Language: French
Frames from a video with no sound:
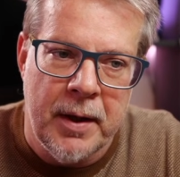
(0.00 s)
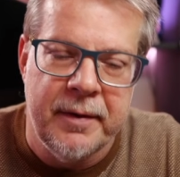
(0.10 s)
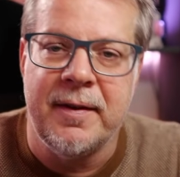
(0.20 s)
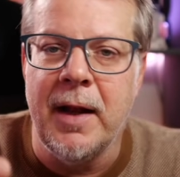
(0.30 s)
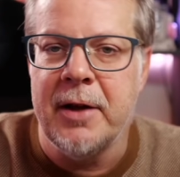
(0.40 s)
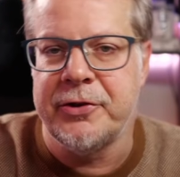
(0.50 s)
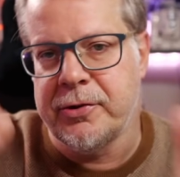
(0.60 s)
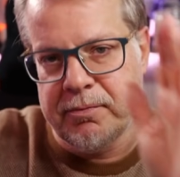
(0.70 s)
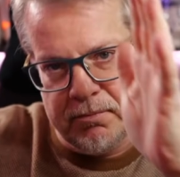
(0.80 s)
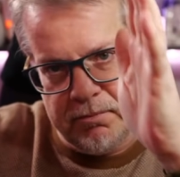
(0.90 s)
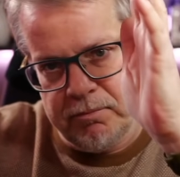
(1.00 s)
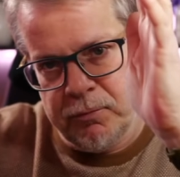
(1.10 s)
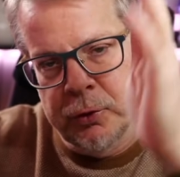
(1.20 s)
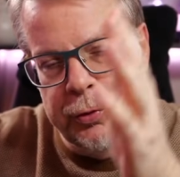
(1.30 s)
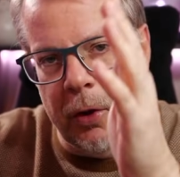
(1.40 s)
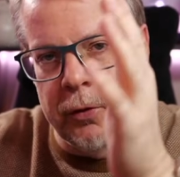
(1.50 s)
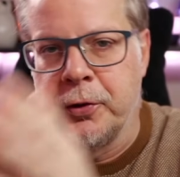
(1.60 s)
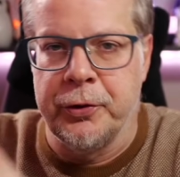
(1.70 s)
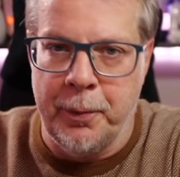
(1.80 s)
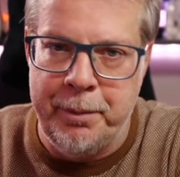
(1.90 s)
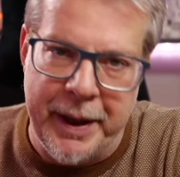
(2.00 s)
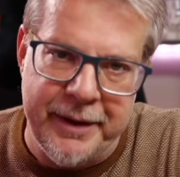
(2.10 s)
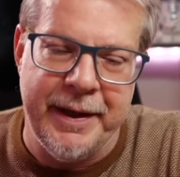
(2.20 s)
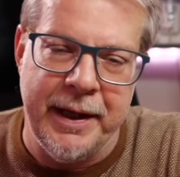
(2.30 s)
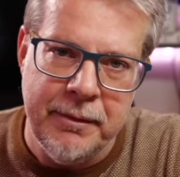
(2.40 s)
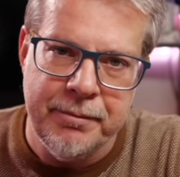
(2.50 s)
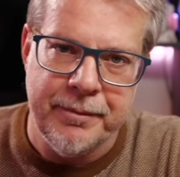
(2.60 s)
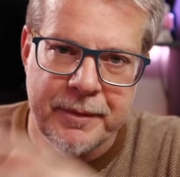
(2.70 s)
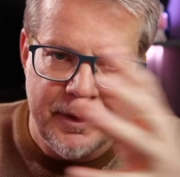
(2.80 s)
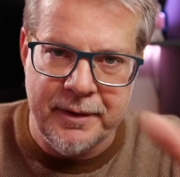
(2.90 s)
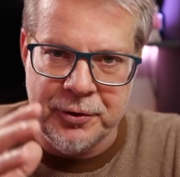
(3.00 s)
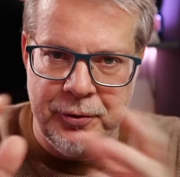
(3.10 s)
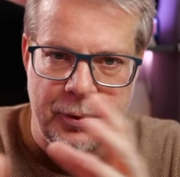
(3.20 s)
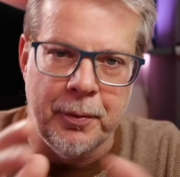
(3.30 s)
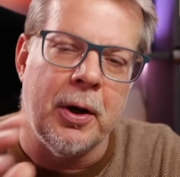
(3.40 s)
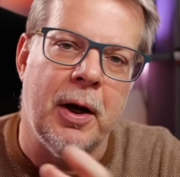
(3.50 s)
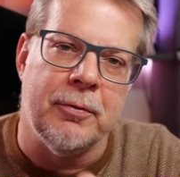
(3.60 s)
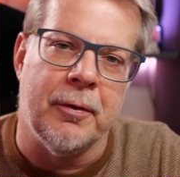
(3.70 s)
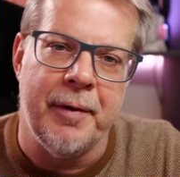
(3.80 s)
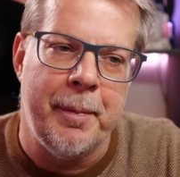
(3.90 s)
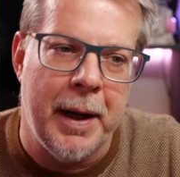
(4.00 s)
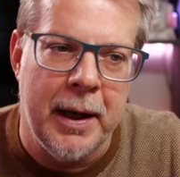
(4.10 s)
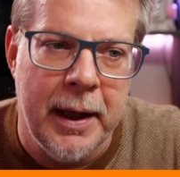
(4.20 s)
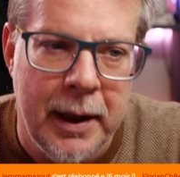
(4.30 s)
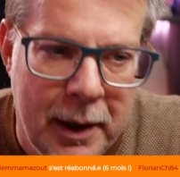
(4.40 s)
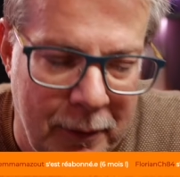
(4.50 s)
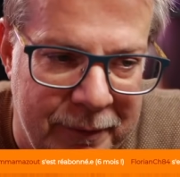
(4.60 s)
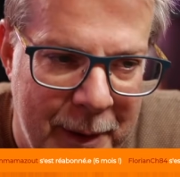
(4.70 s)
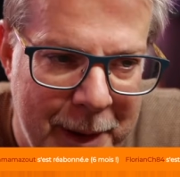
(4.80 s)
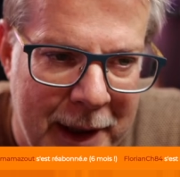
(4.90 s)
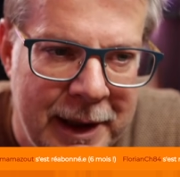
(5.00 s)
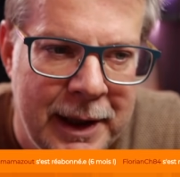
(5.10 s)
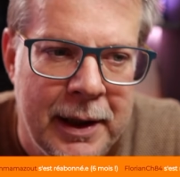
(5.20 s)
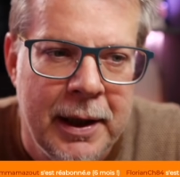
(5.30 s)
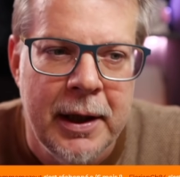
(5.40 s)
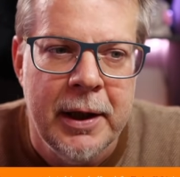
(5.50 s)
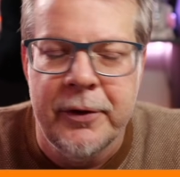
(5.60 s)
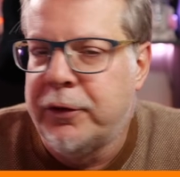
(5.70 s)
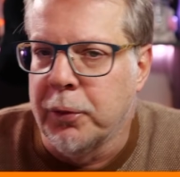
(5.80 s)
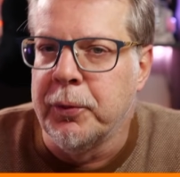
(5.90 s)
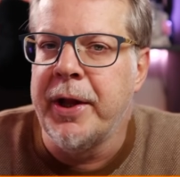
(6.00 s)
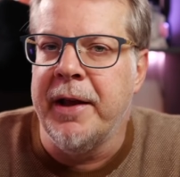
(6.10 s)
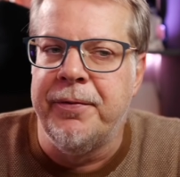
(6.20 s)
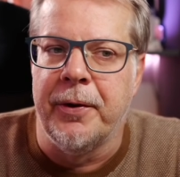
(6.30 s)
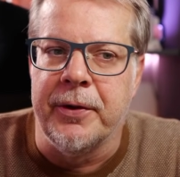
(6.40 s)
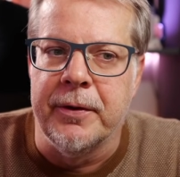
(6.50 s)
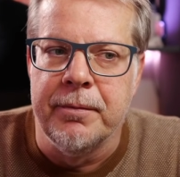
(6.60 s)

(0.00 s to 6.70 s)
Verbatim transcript: slash du temps que je perdais, c'est justement là où on va parler, et on va parler, sur mon iPhone.